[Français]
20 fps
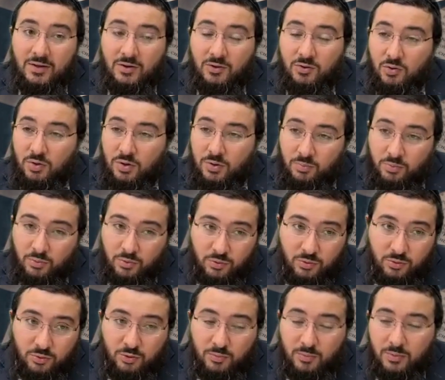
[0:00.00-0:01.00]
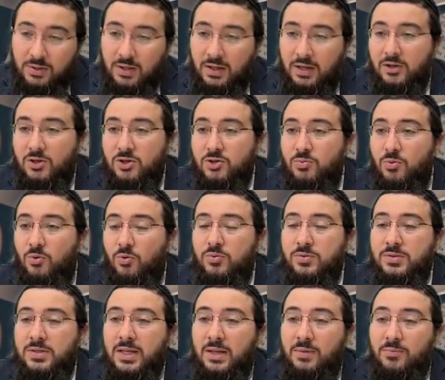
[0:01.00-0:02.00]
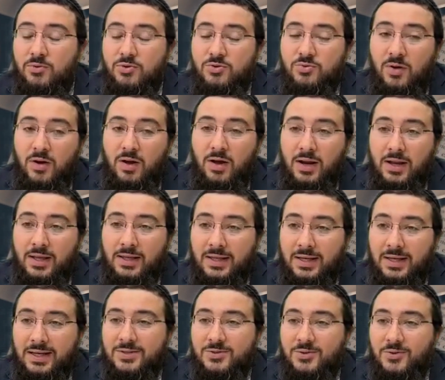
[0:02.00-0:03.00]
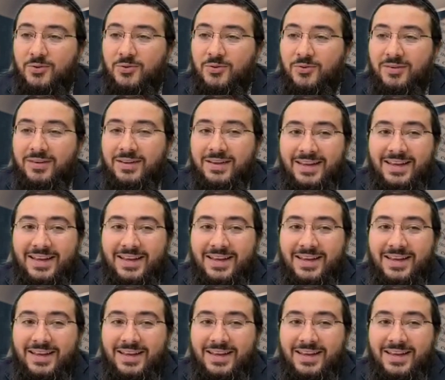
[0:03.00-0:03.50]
qu'il peut demander à Kadosh Baruch ce qu'il a besoin, la guérison,